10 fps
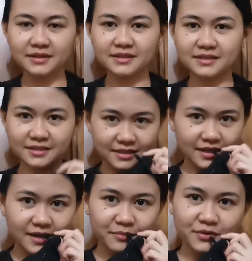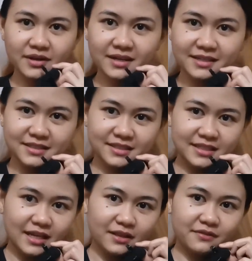Ah, the camera
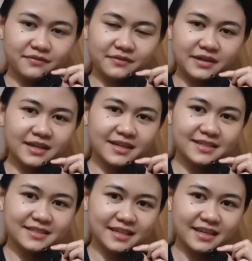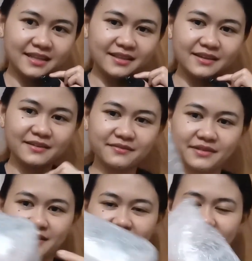itself guys. I love
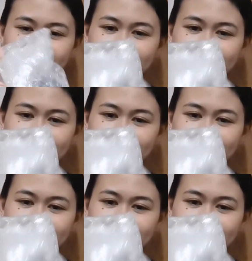it.